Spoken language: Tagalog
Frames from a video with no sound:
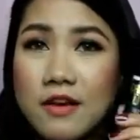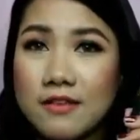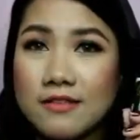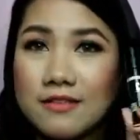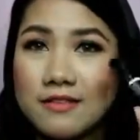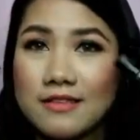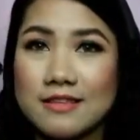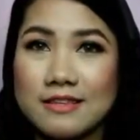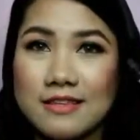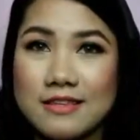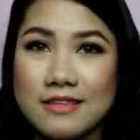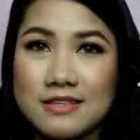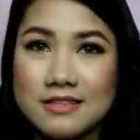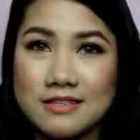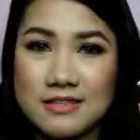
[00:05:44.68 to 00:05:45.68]
yun,
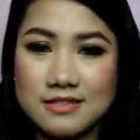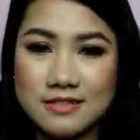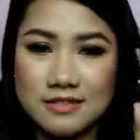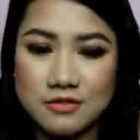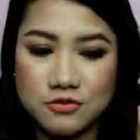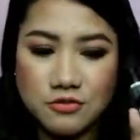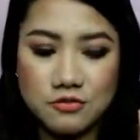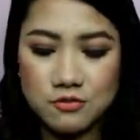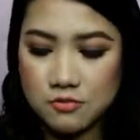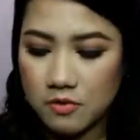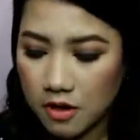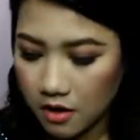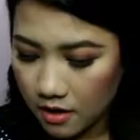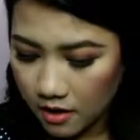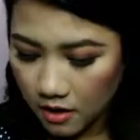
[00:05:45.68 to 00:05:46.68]
these two
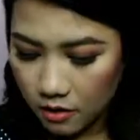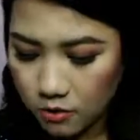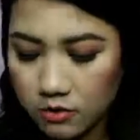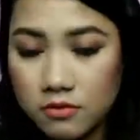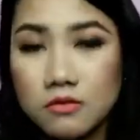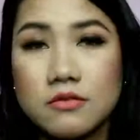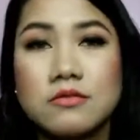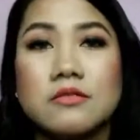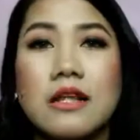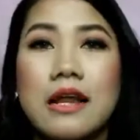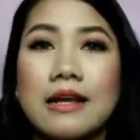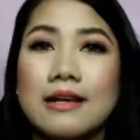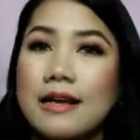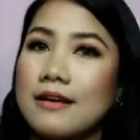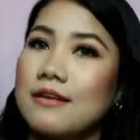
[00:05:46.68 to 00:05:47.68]
are... Oh,
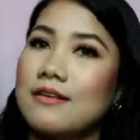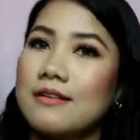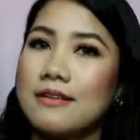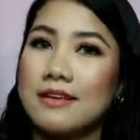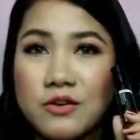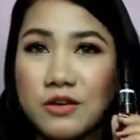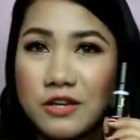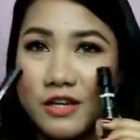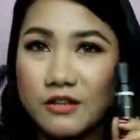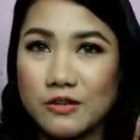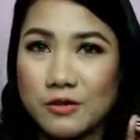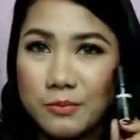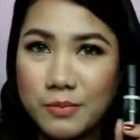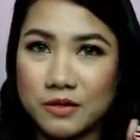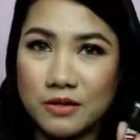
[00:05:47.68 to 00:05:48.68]
talaga. So, yun. Ito
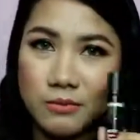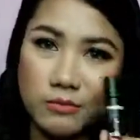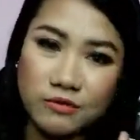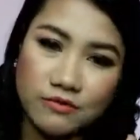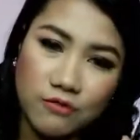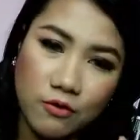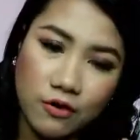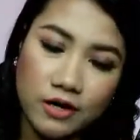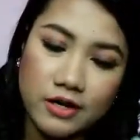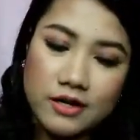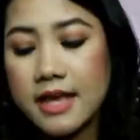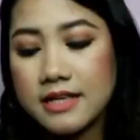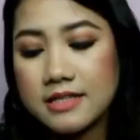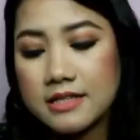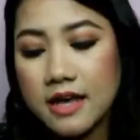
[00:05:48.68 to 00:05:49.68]
yung pang number 4.
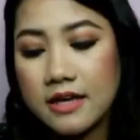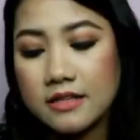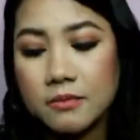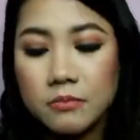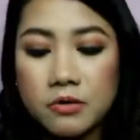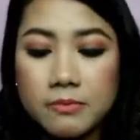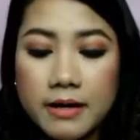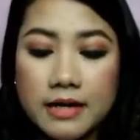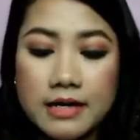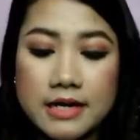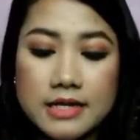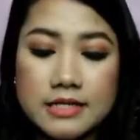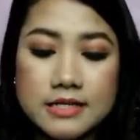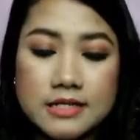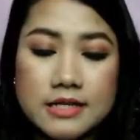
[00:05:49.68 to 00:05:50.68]
Next item on my list